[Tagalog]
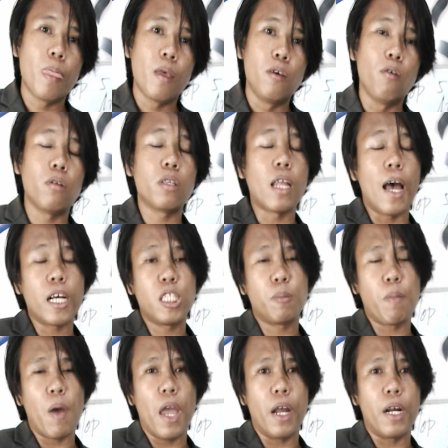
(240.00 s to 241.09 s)
yung
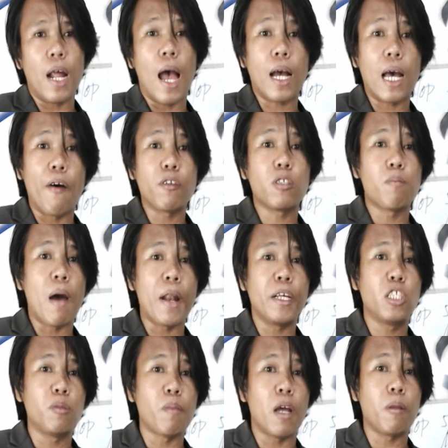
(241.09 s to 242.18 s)
Taxpayer Account
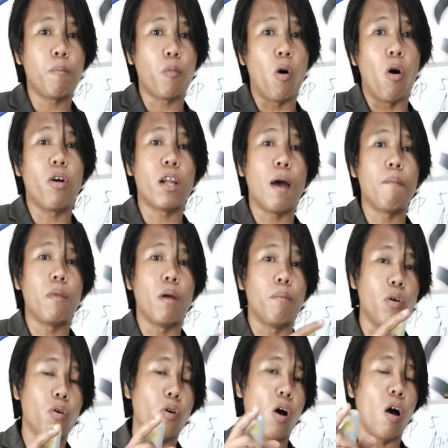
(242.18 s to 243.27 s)
Management Program ng
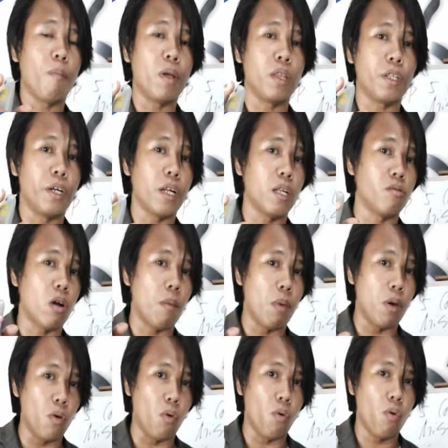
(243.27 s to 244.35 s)
Bureau of Internal
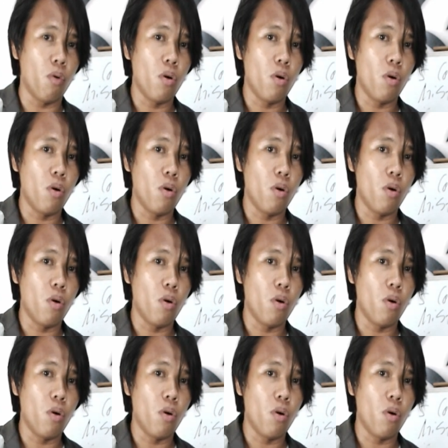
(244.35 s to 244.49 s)
Revenue.